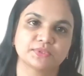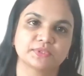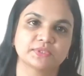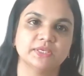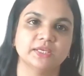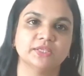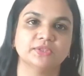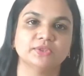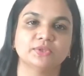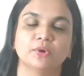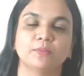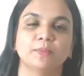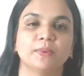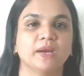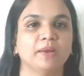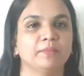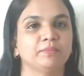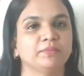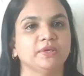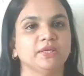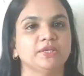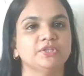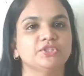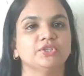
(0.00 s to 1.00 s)
उसके तौर पर
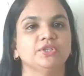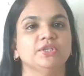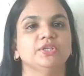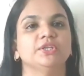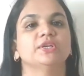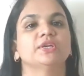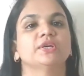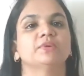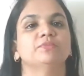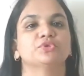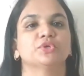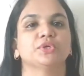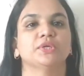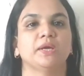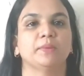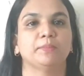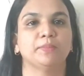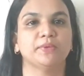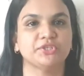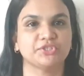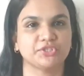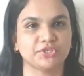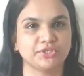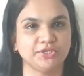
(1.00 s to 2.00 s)
आपकी इनकम जो है
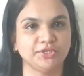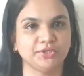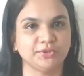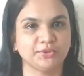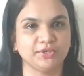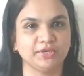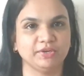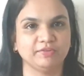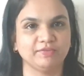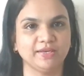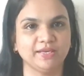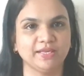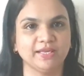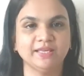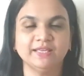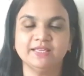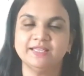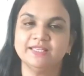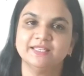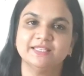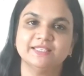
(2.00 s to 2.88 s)
यहाँ पर जनरेट होने वाली